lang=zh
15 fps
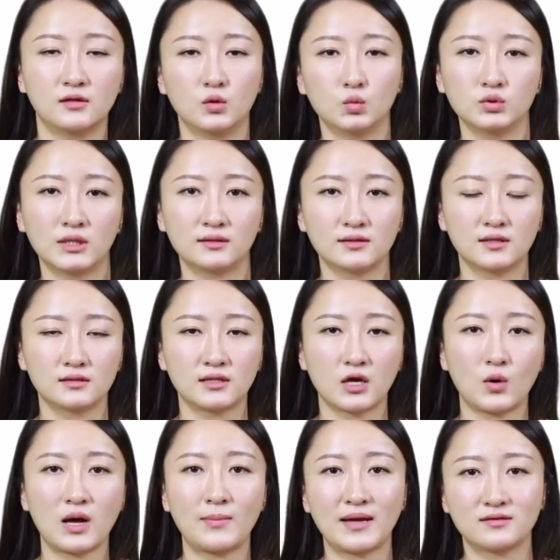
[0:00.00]
屋顶的
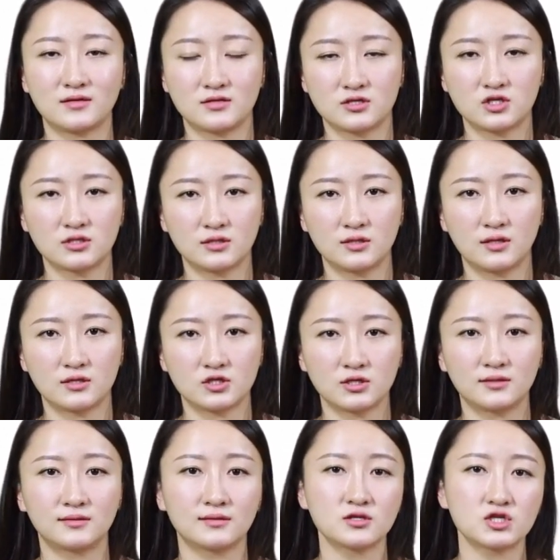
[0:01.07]
天花板的射呃
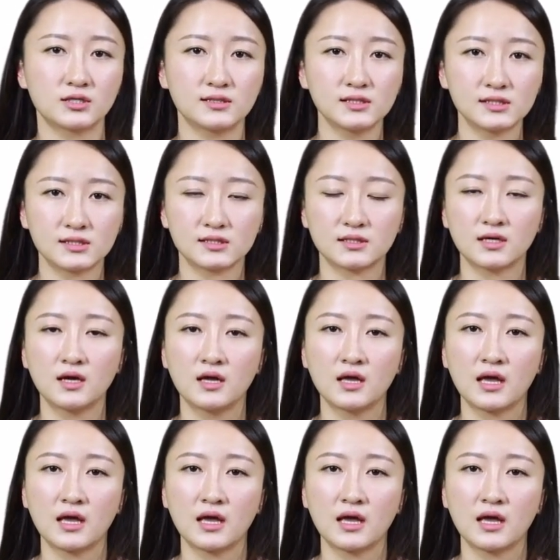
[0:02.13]
射灯升级，